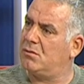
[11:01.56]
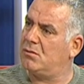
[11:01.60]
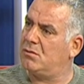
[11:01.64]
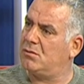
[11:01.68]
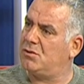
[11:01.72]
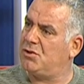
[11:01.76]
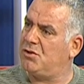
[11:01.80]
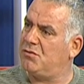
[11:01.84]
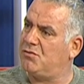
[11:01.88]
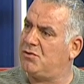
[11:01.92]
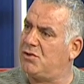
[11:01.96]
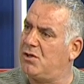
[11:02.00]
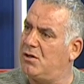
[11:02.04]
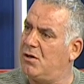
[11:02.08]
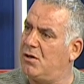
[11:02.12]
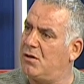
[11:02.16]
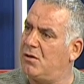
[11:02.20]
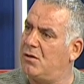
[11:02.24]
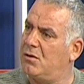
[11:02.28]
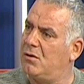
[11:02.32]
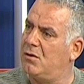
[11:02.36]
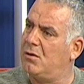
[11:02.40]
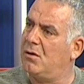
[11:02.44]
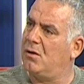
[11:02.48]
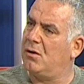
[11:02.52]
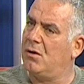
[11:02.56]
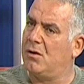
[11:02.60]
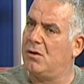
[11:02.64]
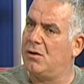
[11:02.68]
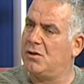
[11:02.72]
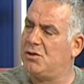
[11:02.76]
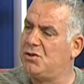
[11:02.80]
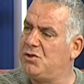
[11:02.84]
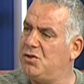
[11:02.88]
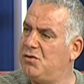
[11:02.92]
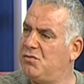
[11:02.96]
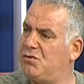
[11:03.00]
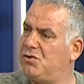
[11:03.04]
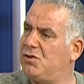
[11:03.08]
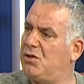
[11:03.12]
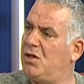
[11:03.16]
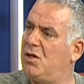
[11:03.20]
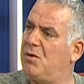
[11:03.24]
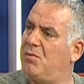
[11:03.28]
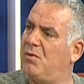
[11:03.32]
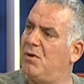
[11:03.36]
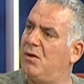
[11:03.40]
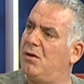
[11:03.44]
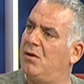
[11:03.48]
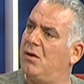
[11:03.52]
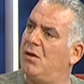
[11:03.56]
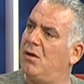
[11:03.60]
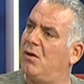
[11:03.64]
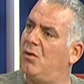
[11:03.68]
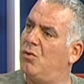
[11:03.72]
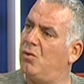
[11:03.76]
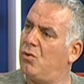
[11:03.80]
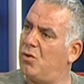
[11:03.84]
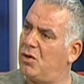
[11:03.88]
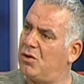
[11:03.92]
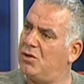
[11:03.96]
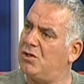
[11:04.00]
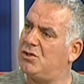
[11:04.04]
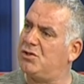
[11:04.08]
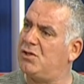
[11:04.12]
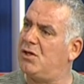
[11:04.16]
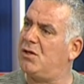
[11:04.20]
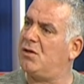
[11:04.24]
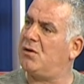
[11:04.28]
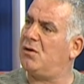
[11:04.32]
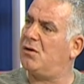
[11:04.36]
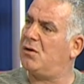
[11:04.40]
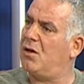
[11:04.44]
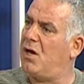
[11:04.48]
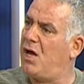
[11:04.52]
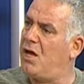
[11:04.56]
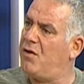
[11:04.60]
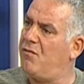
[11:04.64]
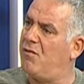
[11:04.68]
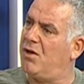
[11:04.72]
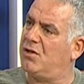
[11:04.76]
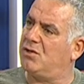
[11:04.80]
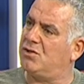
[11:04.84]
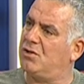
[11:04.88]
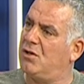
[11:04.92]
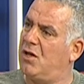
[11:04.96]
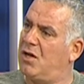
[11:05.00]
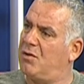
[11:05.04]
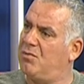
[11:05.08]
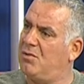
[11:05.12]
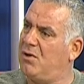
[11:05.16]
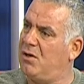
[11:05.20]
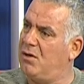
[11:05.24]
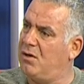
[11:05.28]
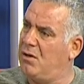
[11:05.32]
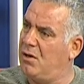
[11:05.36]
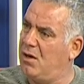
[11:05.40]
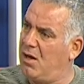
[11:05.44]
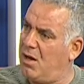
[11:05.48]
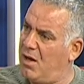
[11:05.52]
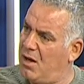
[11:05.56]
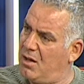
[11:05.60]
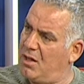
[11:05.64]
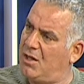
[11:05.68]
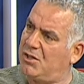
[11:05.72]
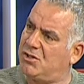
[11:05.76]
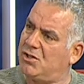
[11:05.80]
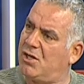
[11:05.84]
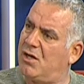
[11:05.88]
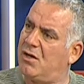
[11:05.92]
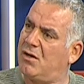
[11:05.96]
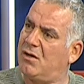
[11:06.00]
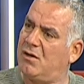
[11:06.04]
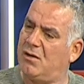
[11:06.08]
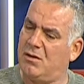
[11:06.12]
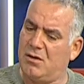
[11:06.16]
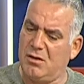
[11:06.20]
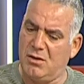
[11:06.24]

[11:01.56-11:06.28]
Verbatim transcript: Çiftçiler. Çiftçiler Birliği üretecek, Hayvancılar Birliği alacak.